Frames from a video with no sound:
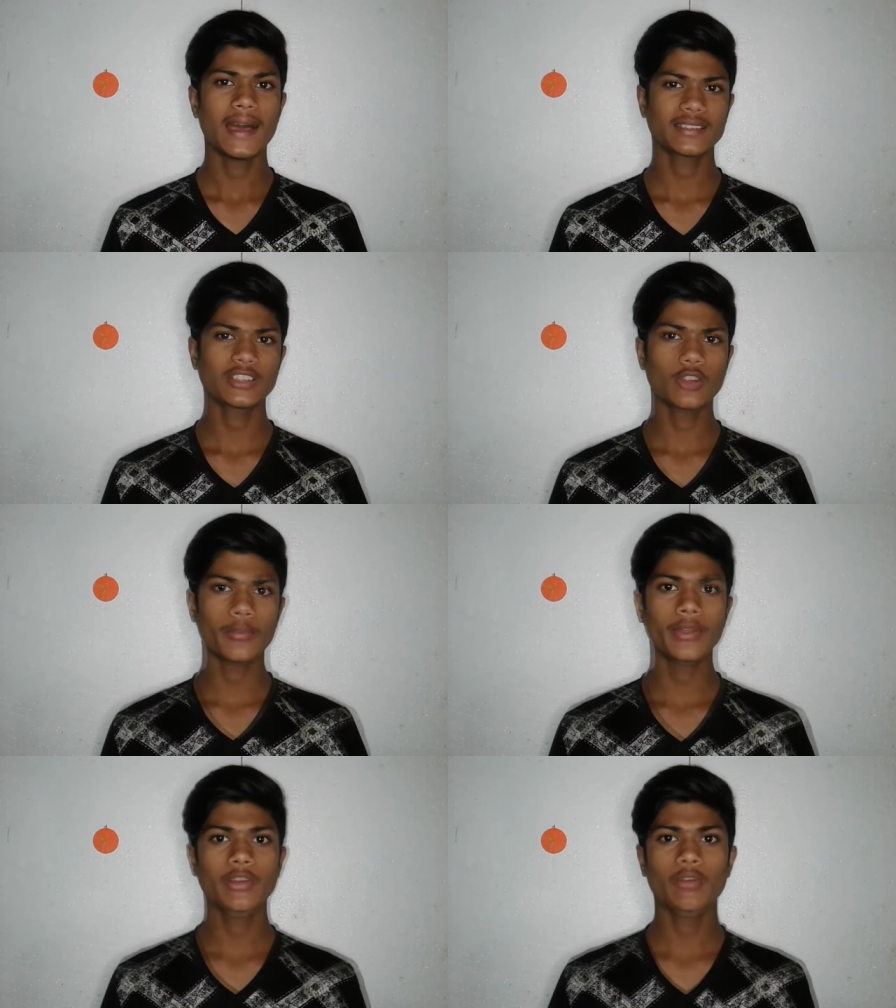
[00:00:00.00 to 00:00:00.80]
আজকের
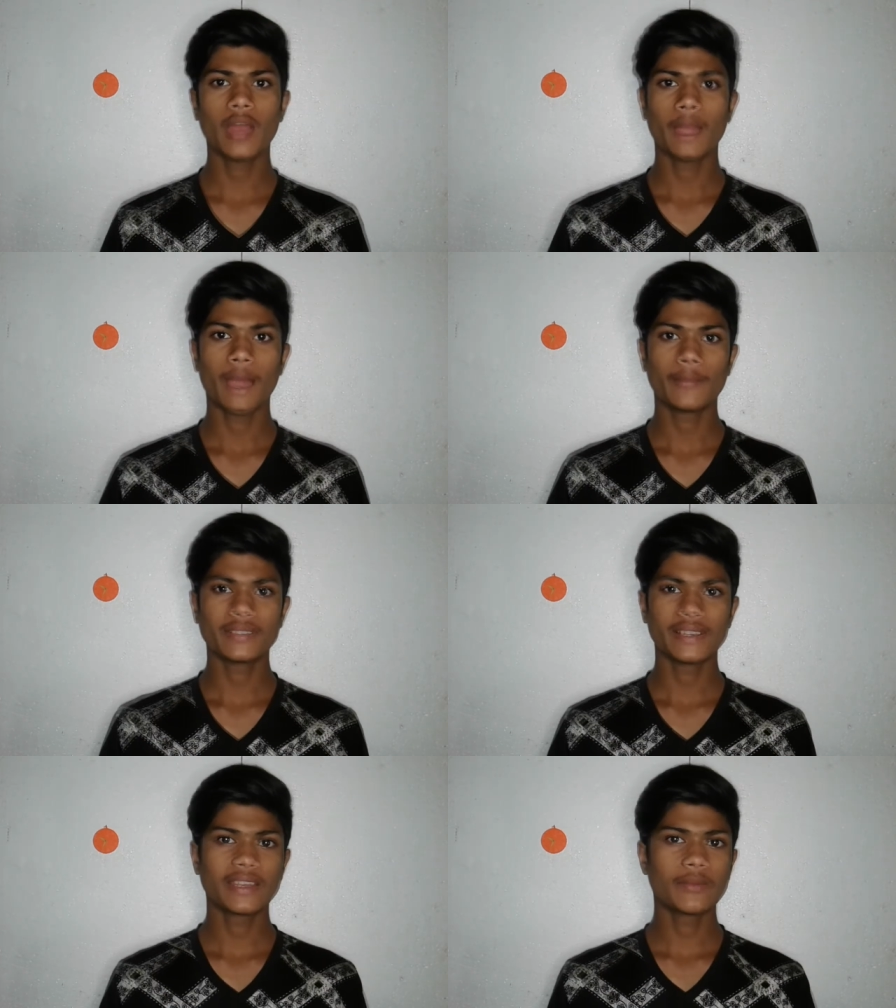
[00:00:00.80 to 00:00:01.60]
টপিকটি হলো আপনার
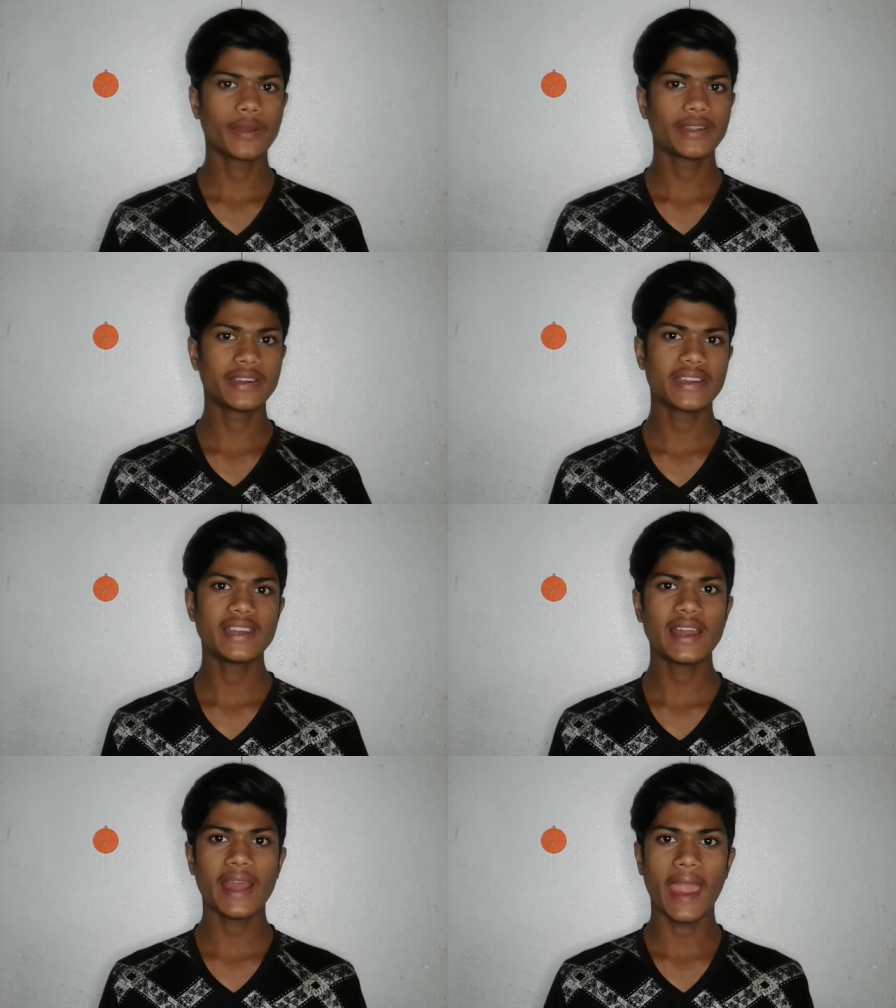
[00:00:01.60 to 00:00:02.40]
চ্যানেলে কীভাবে
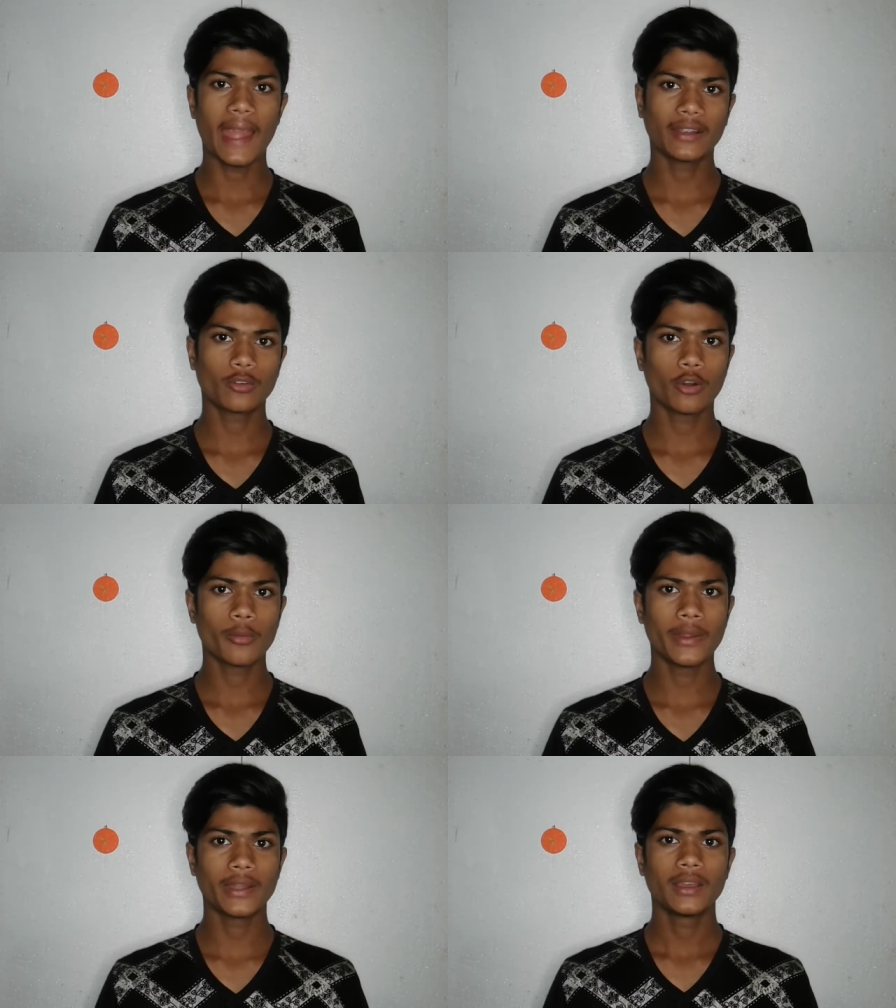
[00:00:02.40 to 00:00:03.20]
ট্রেইলার অ্যাড
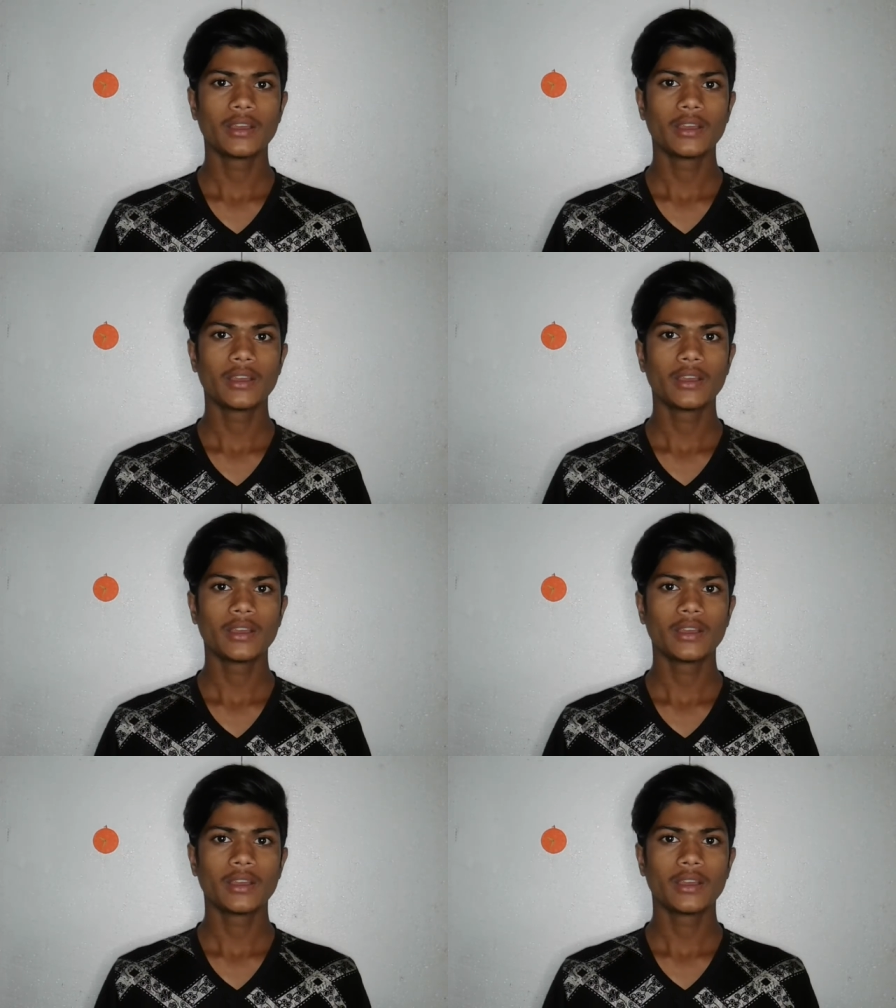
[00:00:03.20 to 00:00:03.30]
করবেন